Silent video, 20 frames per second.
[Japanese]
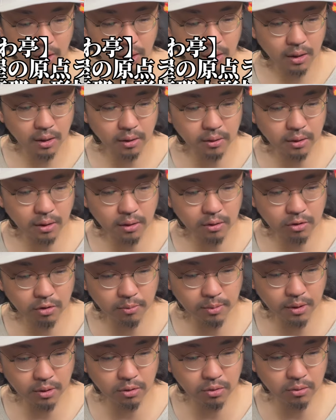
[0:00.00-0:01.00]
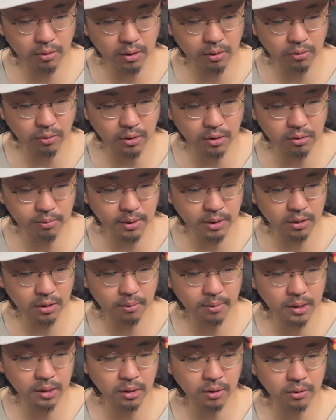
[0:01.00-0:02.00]
唐沢そば集落の一番手
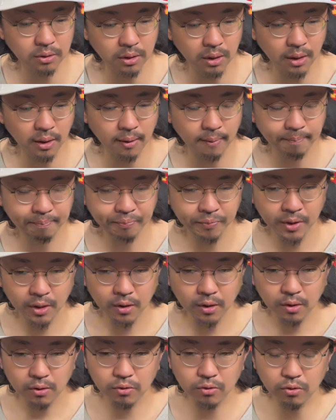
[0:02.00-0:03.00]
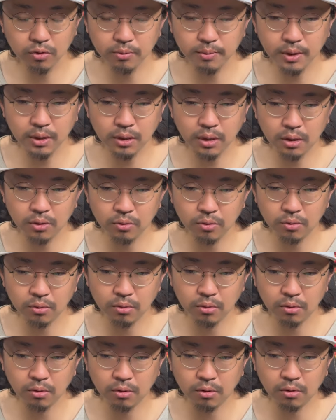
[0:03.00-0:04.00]
前ですね少し前にあ
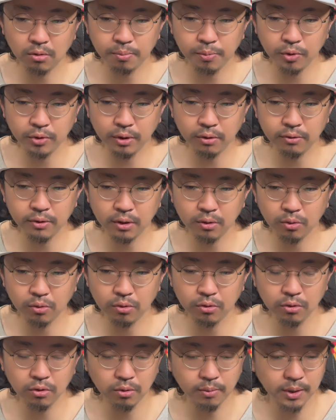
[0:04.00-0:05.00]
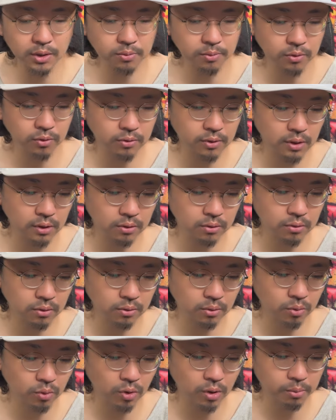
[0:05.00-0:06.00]
のポータルサイトぐるっと松本さんと
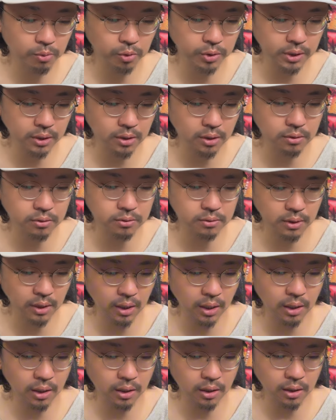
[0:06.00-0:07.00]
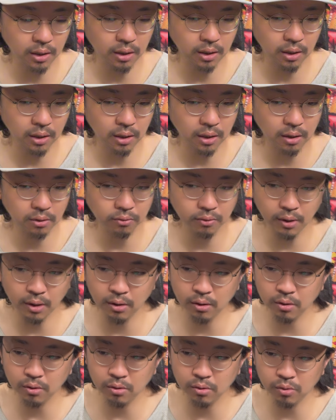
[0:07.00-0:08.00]
のコラボ企画で、えー、あの
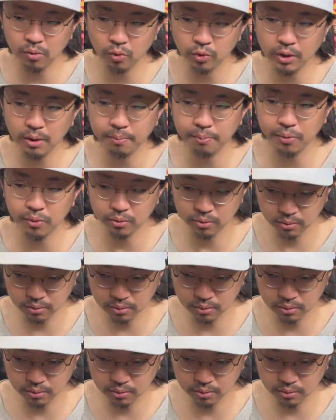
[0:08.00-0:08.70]
辺5店舗